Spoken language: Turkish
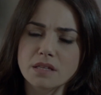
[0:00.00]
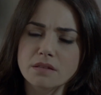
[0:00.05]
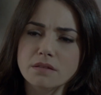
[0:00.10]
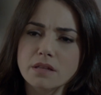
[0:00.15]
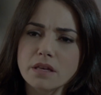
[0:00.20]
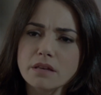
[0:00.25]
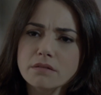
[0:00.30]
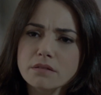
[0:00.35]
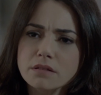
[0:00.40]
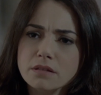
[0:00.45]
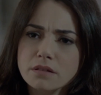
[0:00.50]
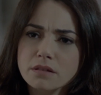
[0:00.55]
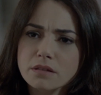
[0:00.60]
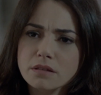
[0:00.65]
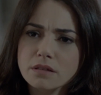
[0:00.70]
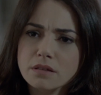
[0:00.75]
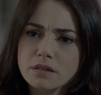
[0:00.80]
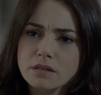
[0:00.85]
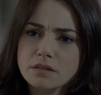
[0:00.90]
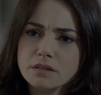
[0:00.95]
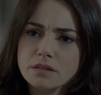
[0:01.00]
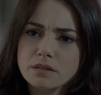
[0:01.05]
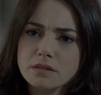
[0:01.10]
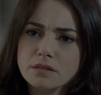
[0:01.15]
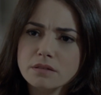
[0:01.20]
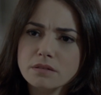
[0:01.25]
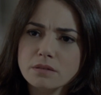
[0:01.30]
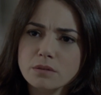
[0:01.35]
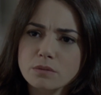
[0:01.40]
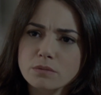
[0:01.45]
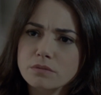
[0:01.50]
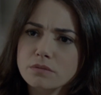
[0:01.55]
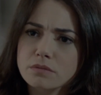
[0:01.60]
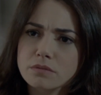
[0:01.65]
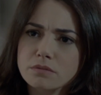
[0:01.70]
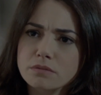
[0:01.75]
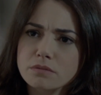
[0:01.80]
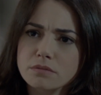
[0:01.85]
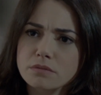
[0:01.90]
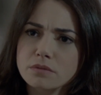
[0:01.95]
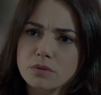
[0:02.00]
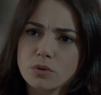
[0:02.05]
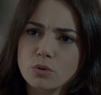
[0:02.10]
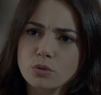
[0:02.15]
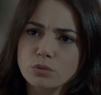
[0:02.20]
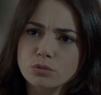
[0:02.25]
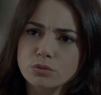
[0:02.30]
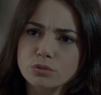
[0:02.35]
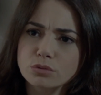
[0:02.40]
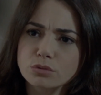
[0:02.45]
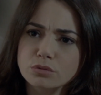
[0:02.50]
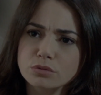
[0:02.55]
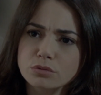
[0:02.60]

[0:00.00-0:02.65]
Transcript: Ne? Ne, ne oldu?